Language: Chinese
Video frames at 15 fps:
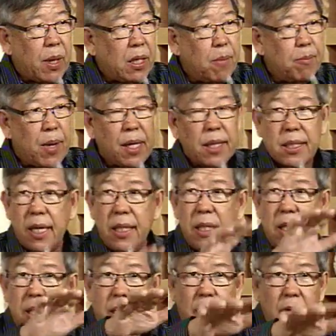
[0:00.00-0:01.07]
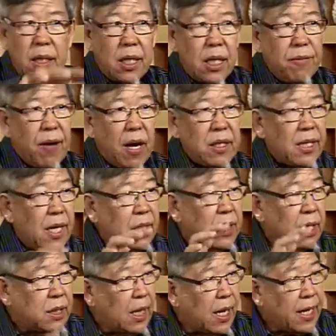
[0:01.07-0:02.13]
边的民生、地方建
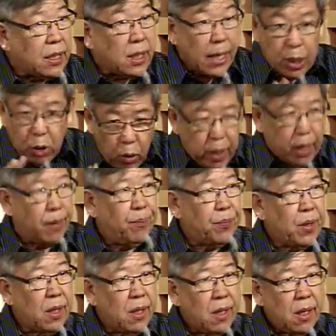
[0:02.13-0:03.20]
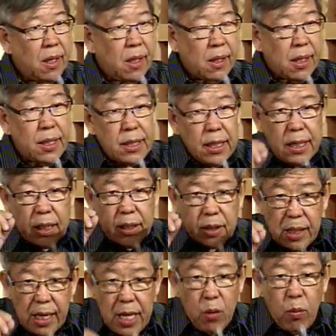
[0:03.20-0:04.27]
设之类之类。对，但是
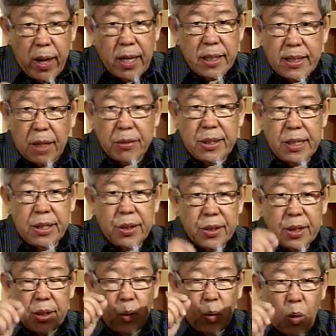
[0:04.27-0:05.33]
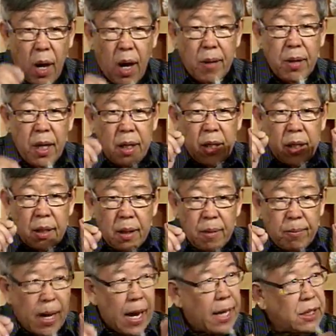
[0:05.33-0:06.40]
另外一个消息就是华
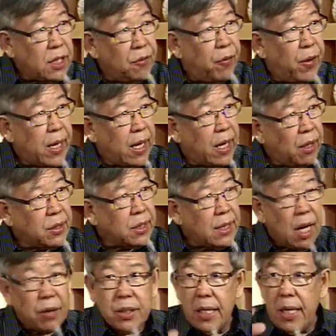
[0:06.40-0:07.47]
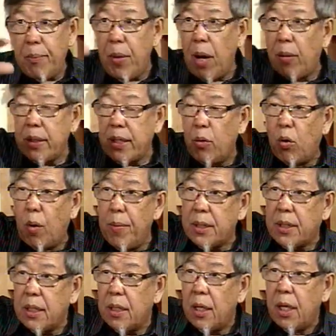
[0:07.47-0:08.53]
马来政府也要知道，今天不要忘记，我们
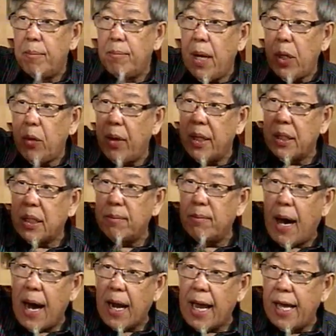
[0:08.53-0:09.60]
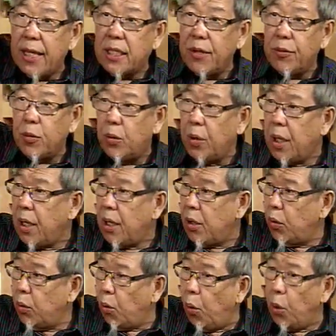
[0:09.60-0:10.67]
是面对的是马来政府。
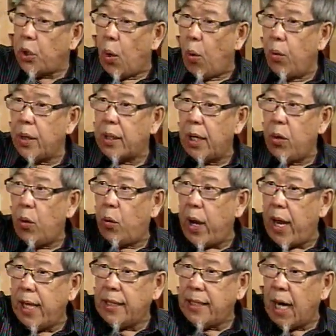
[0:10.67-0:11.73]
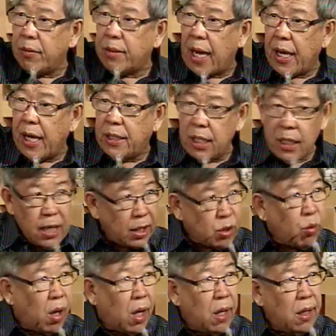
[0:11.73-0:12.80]
五统跟回教党已经合
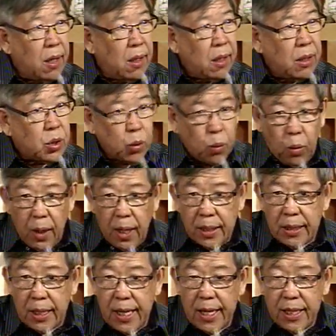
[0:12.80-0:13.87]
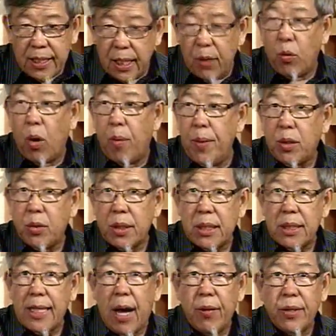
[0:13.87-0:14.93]
作，除了这一个我们所
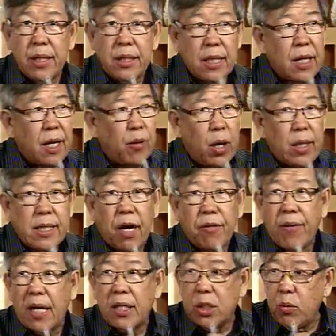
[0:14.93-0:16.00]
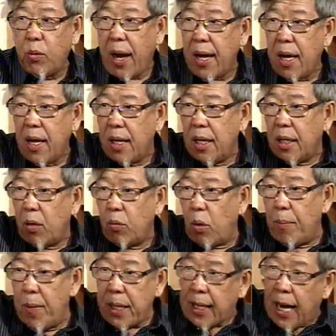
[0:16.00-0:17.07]
知道的这个回教法之外，
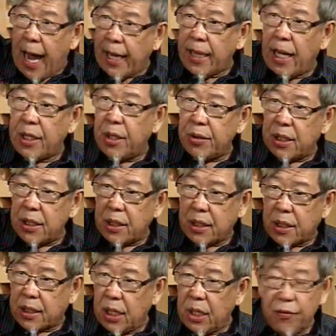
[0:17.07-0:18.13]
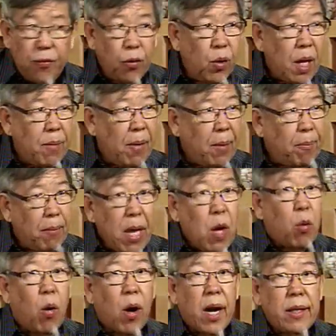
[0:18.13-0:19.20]
我们看的就是政府里面没
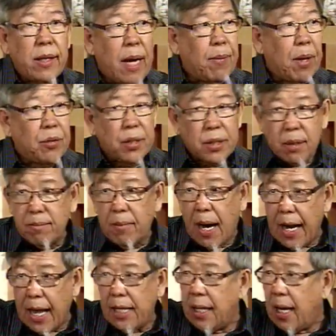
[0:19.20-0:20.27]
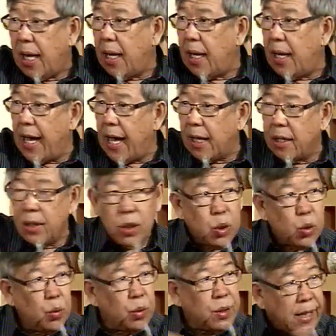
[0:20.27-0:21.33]
有华人代表，就是马来两
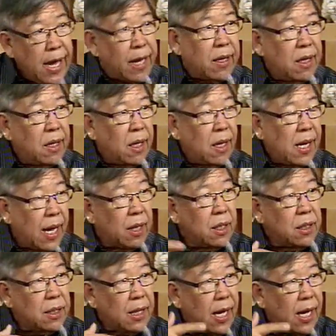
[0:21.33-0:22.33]
族县两